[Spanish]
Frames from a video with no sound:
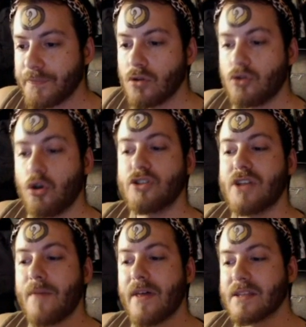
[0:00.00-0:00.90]
Dos
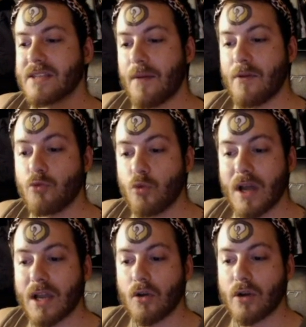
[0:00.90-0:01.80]
llamadas a la aventura
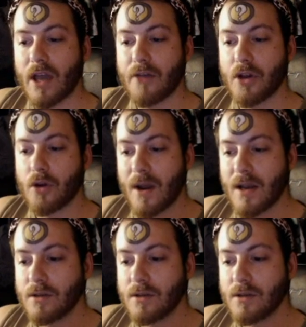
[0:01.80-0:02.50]
que lo que hace es robar